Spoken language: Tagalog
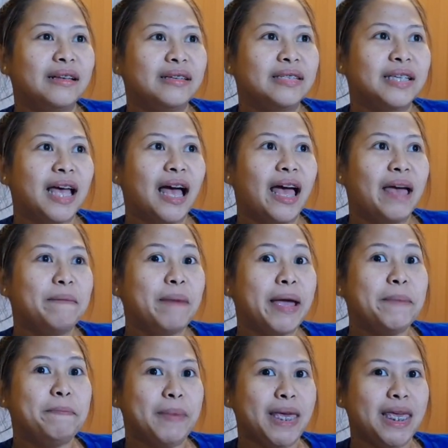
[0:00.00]
Sa
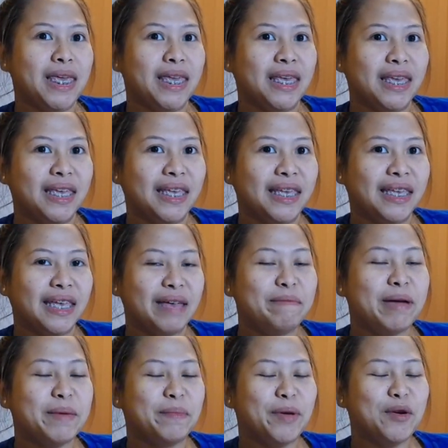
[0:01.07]
MIP. Okay.
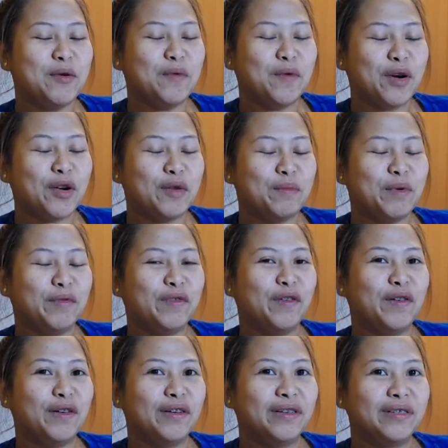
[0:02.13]
MIP yung work ko
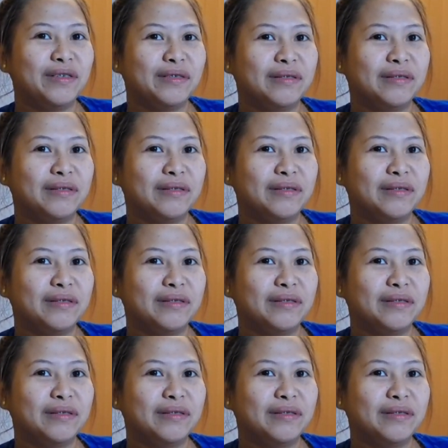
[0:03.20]
before.